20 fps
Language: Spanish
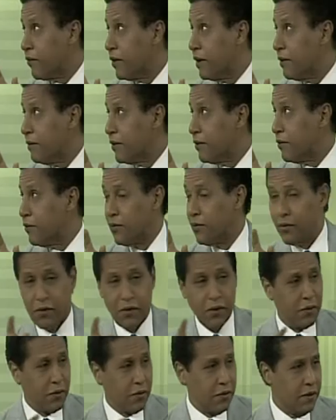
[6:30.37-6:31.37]
de un
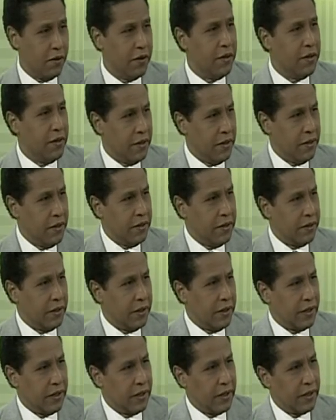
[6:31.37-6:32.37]
urólogo.
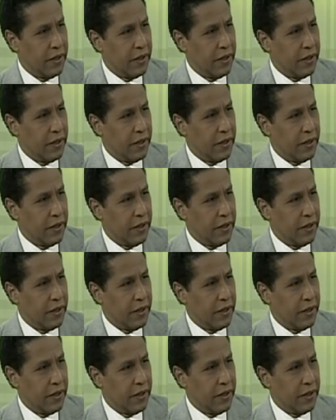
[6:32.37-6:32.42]
El